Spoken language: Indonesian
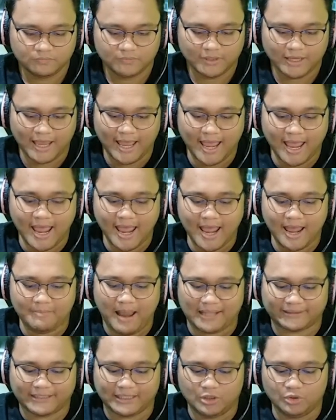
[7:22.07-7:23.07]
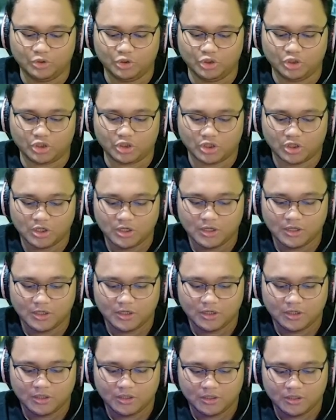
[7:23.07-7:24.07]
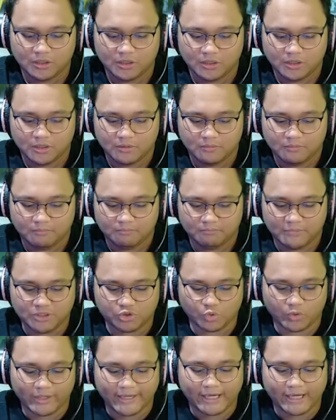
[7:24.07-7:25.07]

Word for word: ah mati lur mencuri